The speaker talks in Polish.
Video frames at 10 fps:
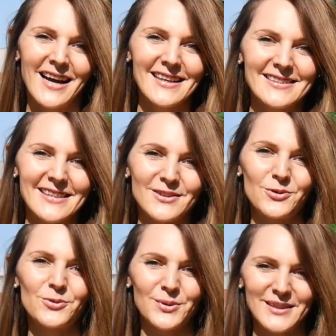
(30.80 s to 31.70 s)
A
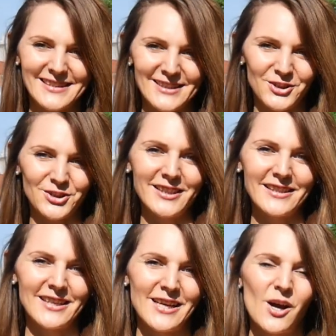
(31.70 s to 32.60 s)
sezon turystyczny?
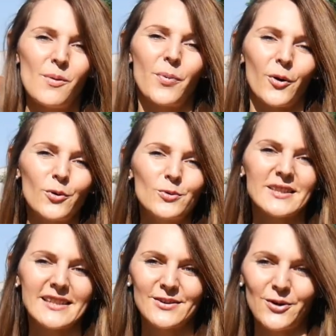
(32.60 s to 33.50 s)
Po roku
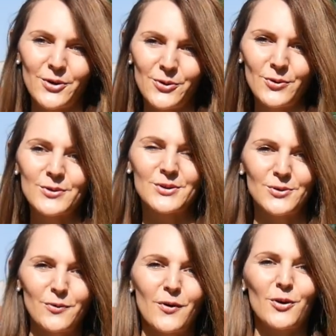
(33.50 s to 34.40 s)
zastoju
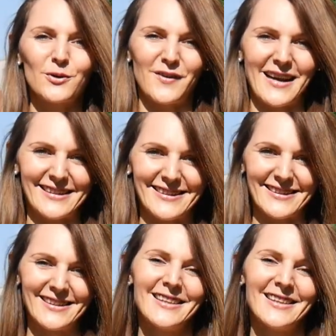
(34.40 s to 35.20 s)
znów otwarty.